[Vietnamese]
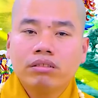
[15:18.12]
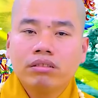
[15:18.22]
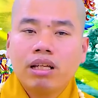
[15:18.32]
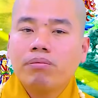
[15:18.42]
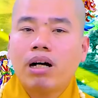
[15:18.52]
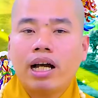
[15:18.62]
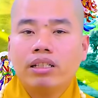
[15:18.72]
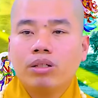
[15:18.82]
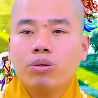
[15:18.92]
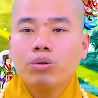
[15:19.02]
thất bại
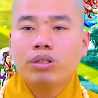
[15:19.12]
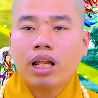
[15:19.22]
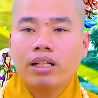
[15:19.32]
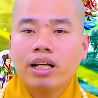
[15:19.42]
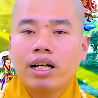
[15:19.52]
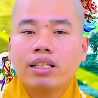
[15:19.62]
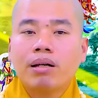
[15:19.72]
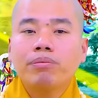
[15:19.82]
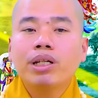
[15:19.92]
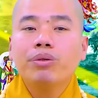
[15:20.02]
tu thành ra cái
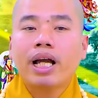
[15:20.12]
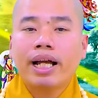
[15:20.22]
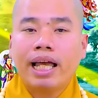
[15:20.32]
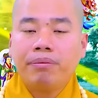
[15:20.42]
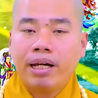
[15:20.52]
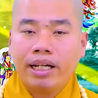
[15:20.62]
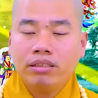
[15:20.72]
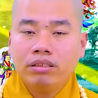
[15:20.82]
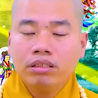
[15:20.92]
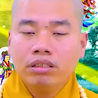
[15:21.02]
tâm kiêu căng ngã mạng
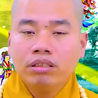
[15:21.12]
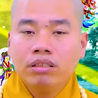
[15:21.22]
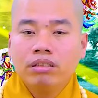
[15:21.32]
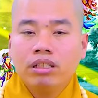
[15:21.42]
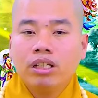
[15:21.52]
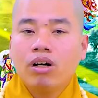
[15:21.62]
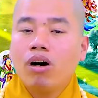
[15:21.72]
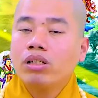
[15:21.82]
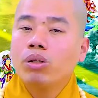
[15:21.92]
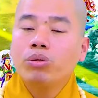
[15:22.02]
thì
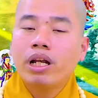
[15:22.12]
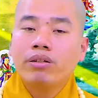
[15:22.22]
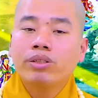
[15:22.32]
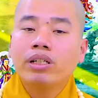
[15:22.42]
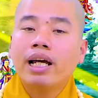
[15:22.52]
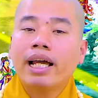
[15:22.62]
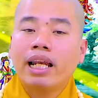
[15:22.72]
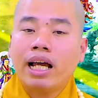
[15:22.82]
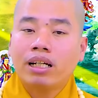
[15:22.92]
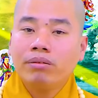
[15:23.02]
khó tu ra được sự an
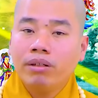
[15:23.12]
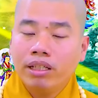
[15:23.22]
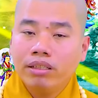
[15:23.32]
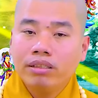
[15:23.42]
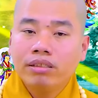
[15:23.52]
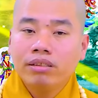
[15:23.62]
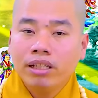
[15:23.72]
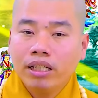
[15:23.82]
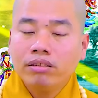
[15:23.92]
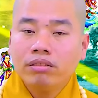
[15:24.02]
lạc lắm vị
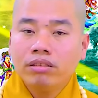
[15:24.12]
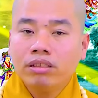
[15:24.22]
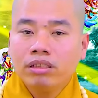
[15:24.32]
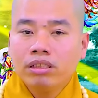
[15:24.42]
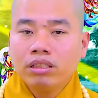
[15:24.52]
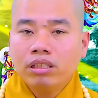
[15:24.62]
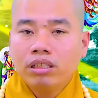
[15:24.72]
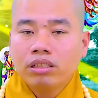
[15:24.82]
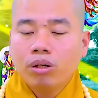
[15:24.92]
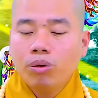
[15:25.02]
nhớ
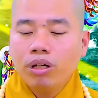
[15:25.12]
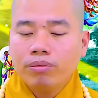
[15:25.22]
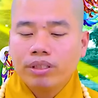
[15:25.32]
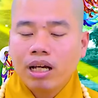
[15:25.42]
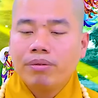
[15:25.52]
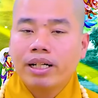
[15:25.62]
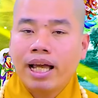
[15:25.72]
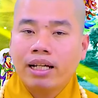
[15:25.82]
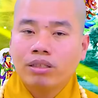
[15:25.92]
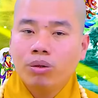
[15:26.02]
tu làm sao mà
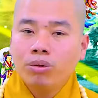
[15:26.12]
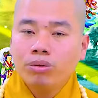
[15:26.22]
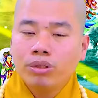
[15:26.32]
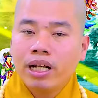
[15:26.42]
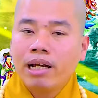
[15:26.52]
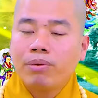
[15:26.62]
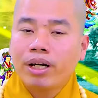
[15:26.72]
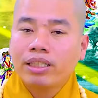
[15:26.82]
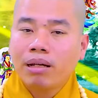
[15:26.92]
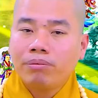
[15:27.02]
càng tu ra một
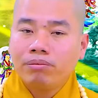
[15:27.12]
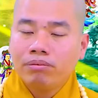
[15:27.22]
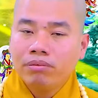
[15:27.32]
cái tâm